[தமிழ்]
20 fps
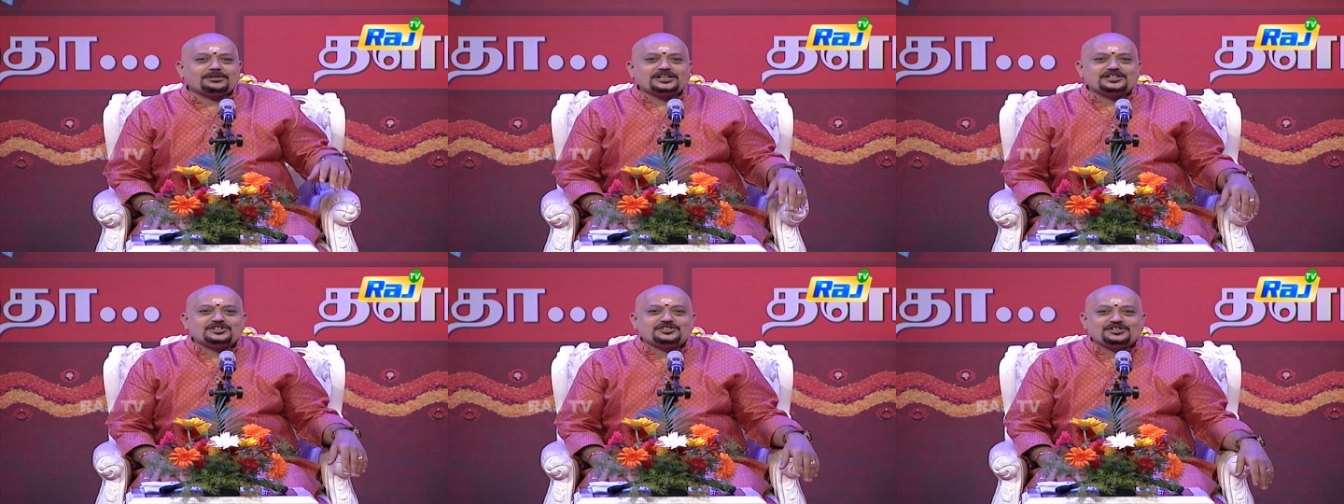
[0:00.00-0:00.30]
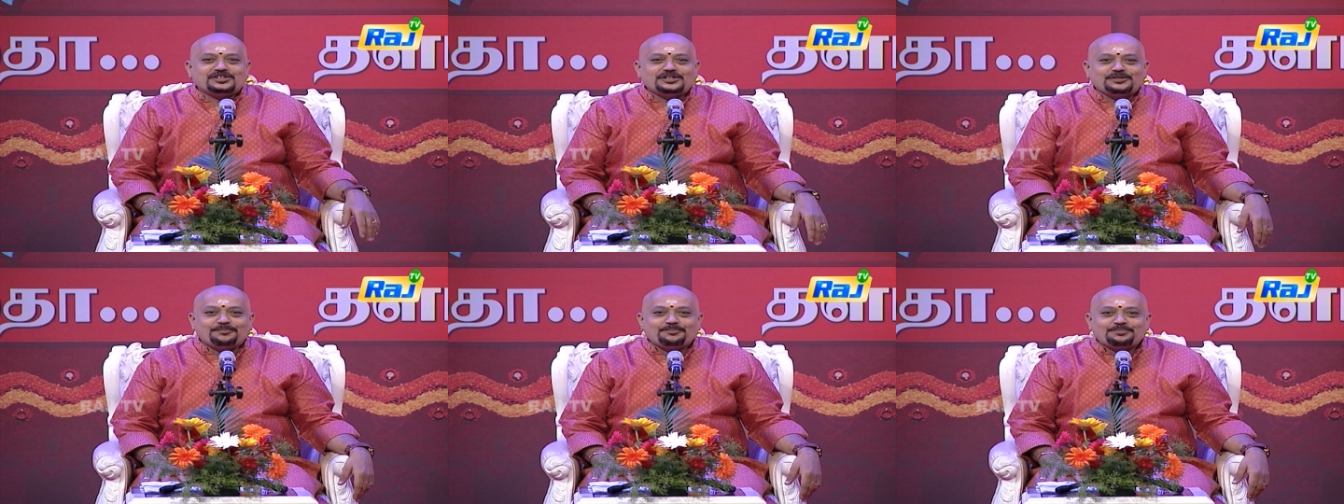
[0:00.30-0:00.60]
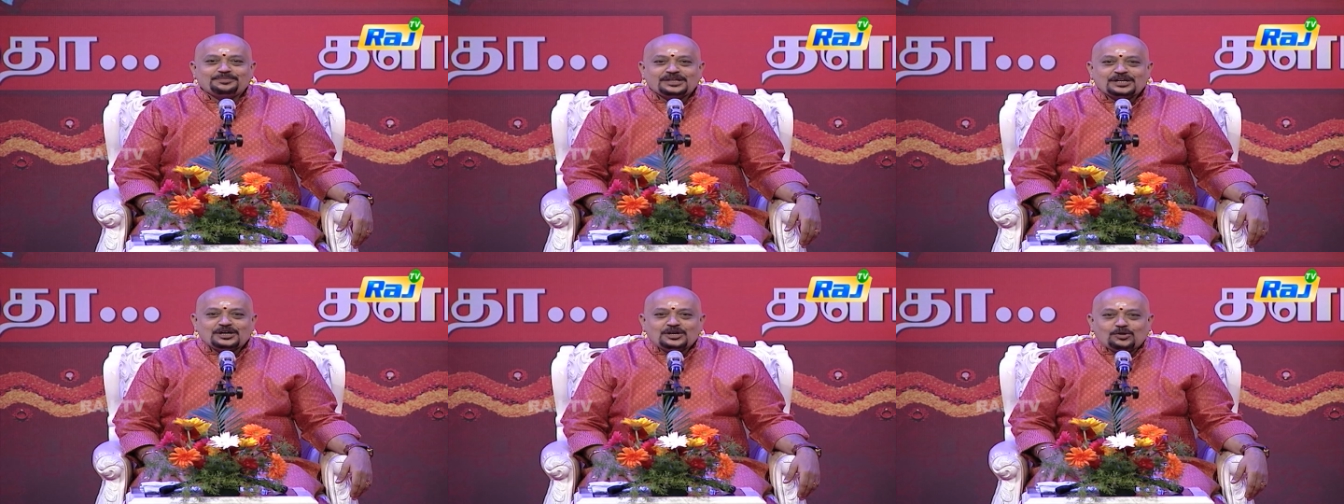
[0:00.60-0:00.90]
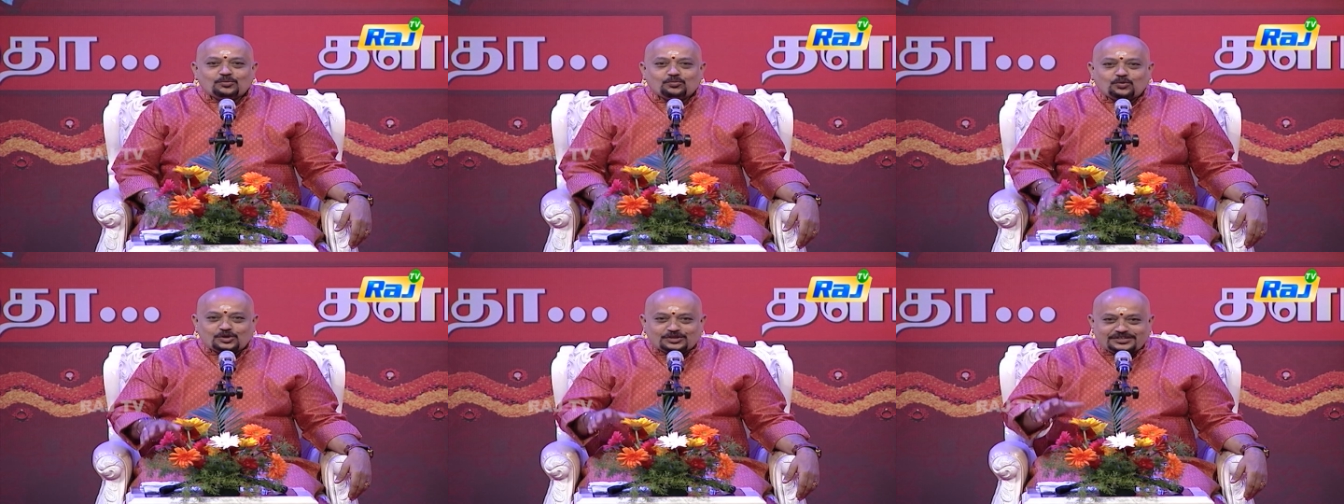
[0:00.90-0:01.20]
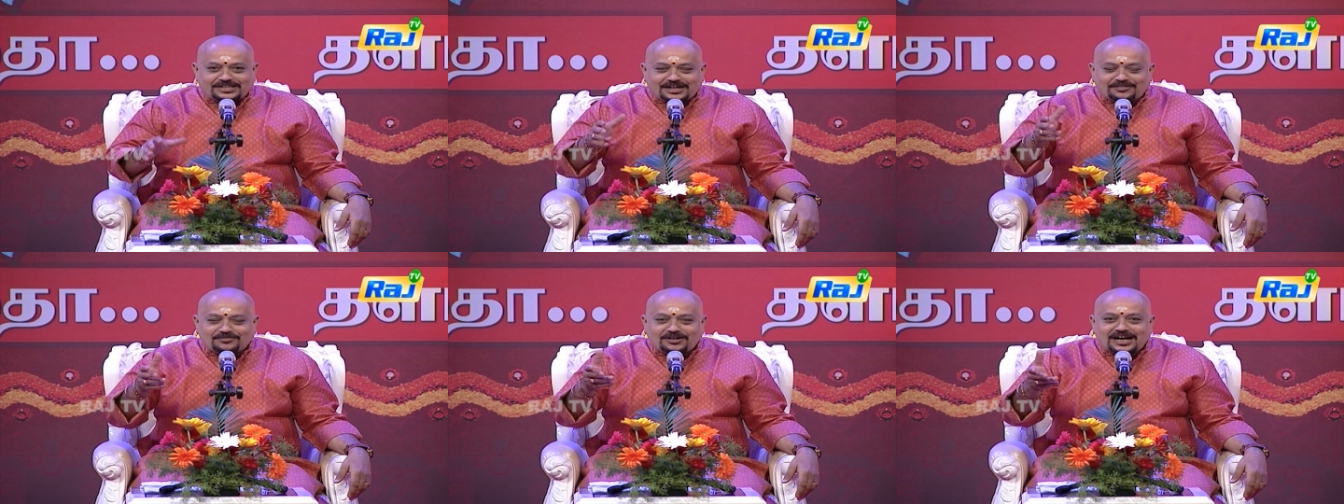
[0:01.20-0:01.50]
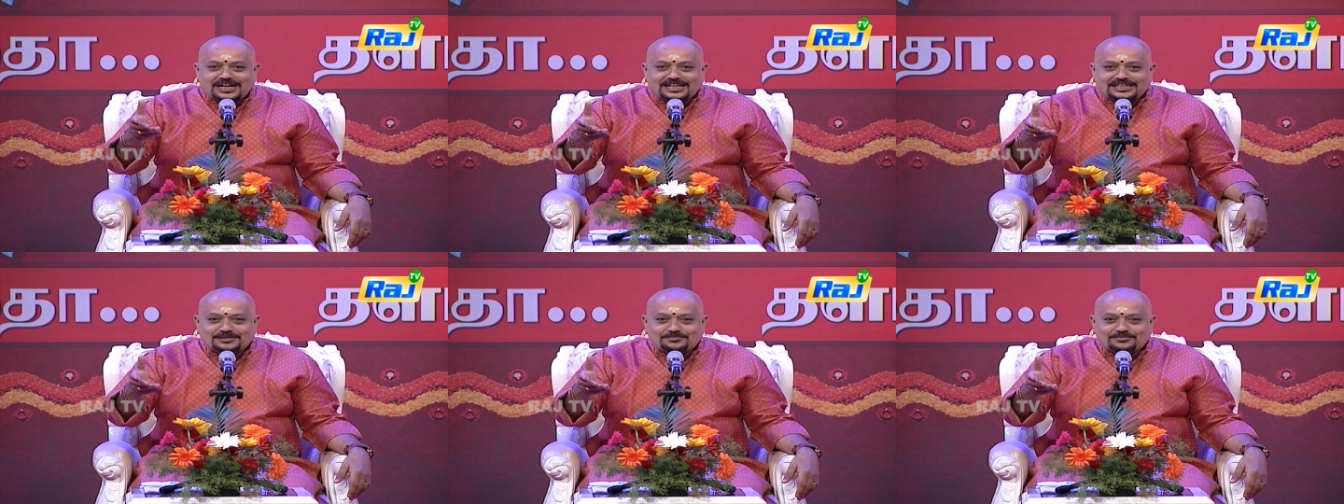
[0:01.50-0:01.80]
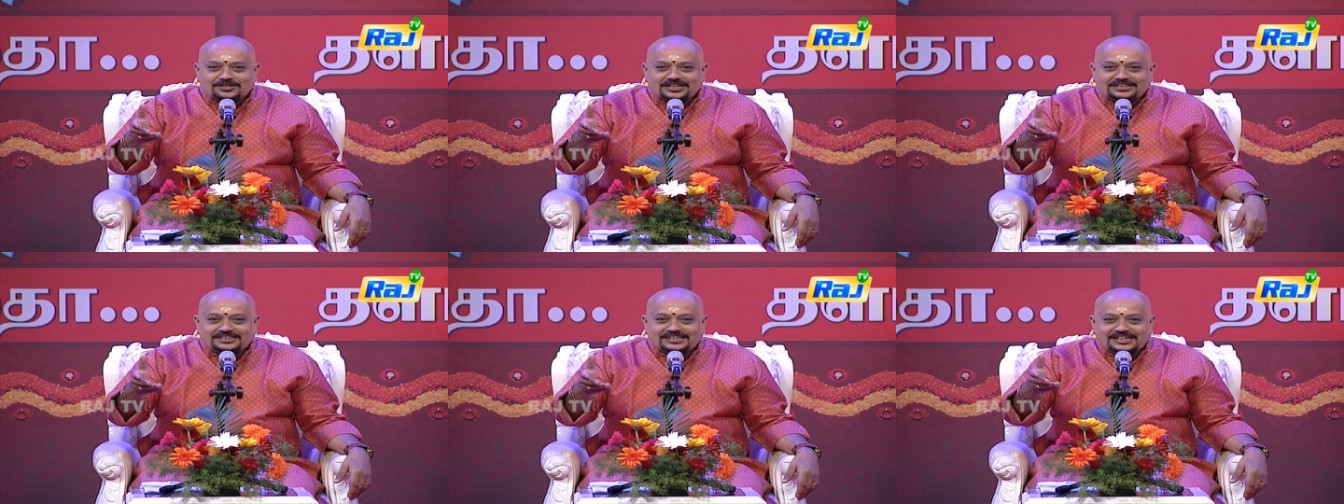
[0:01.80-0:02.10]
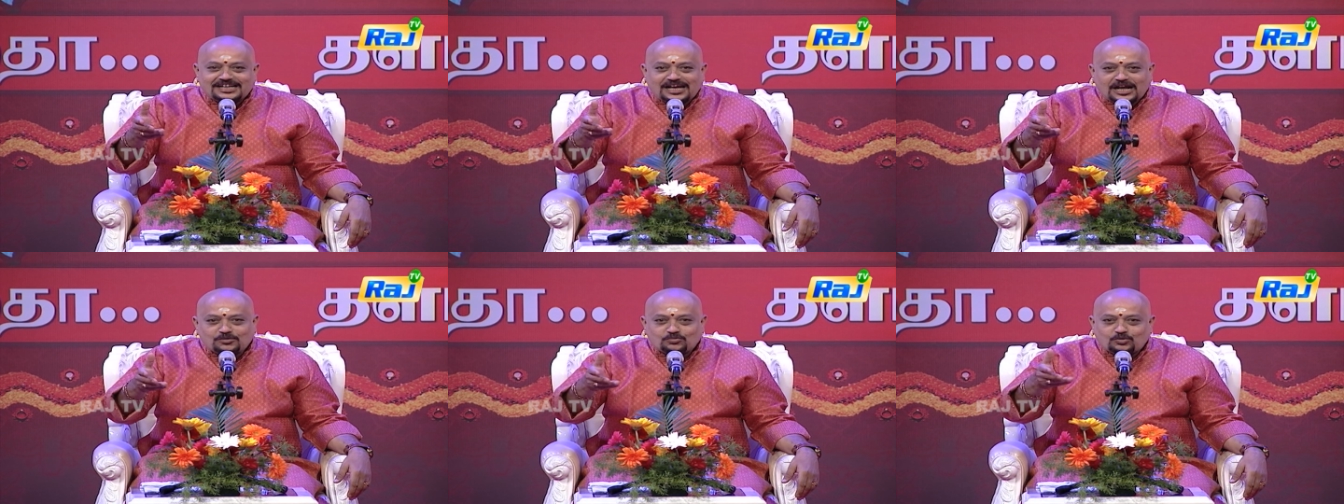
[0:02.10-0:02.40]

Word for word: மகிழ்ச்சி ஒரு தேவாலயம் கட்டினால்